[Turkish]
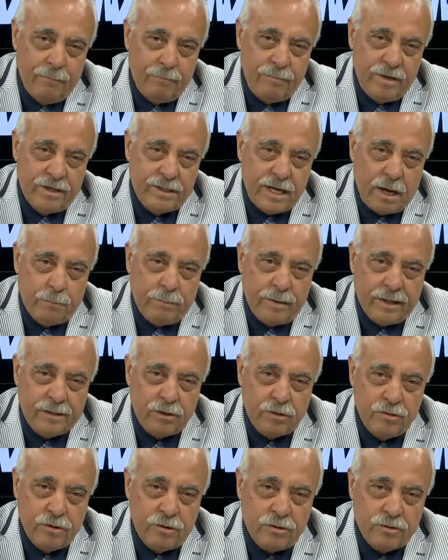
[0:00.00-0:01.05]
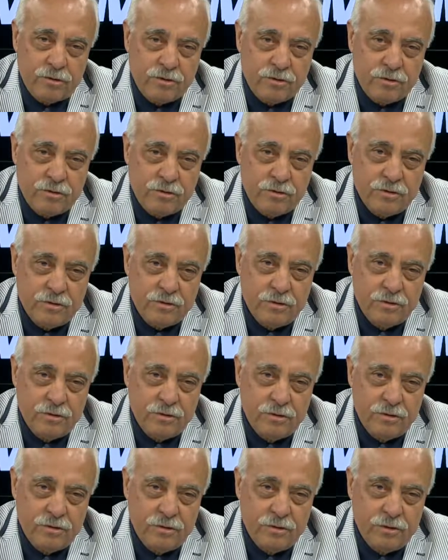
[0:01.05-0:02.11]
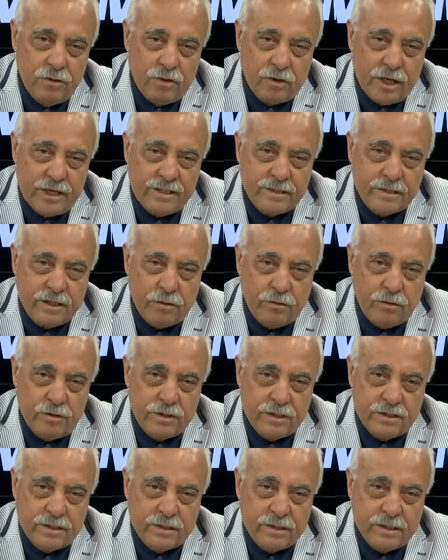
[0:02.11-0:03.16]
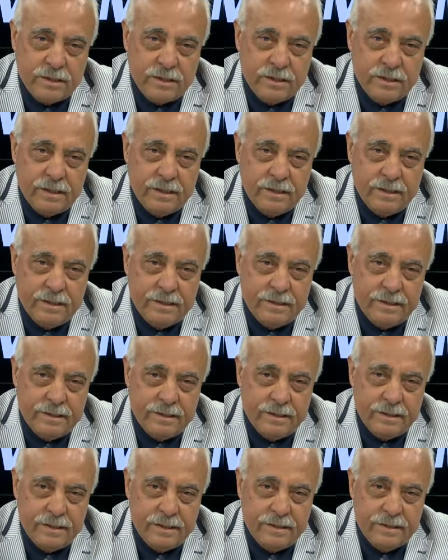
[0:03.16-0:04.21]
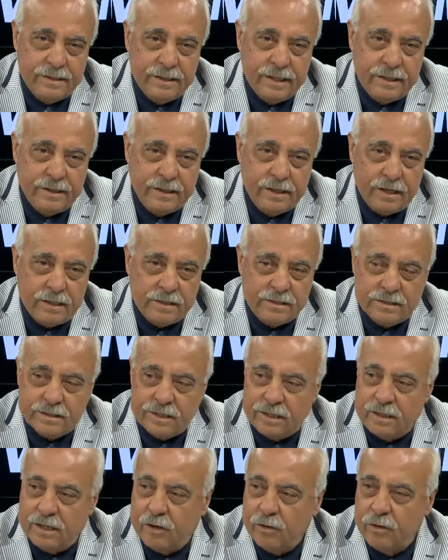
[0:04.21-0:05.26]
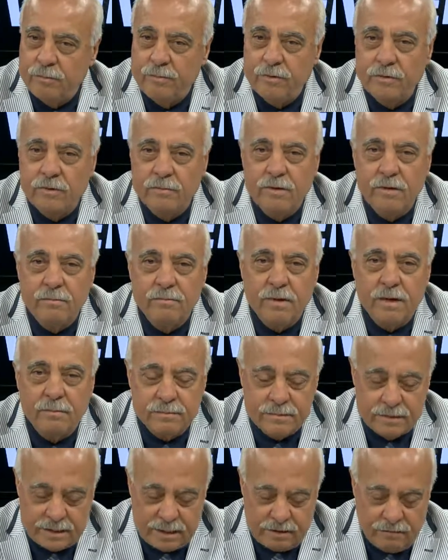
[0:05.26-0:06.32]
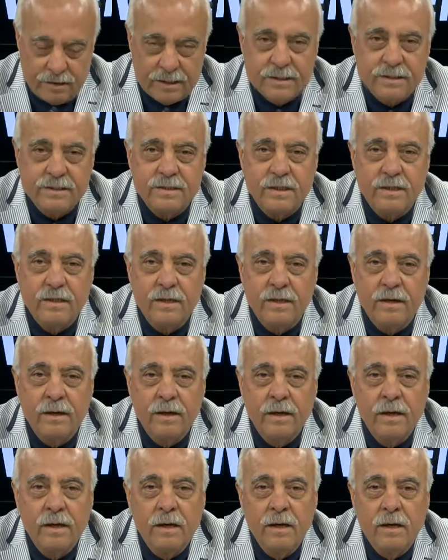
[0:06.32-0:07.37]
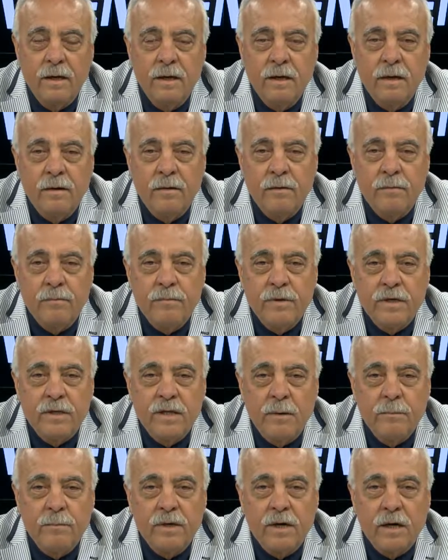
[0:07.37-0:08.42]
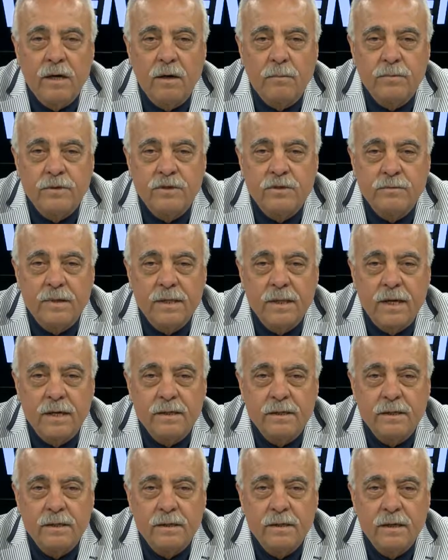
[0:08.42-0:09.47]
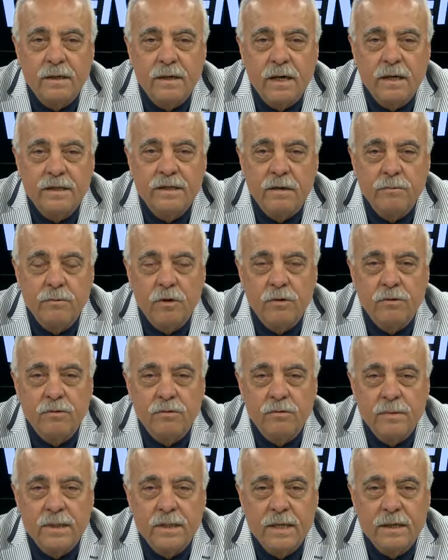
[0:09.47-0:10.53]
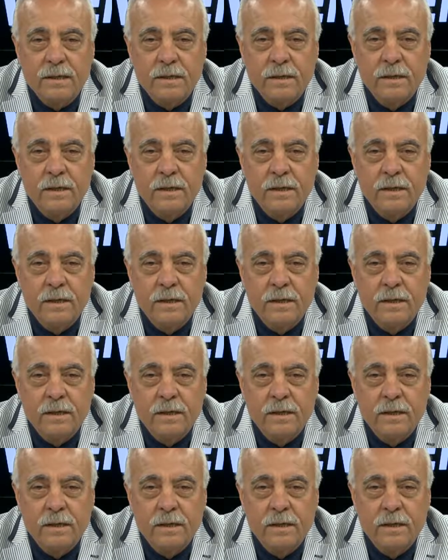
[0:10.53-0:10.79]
Birden patlıyoruz. Yok eski kocası yeni karısıyla, öbürü bilmem sevgilisiyle, birdenbire kapışmalar, adam öldürmeler,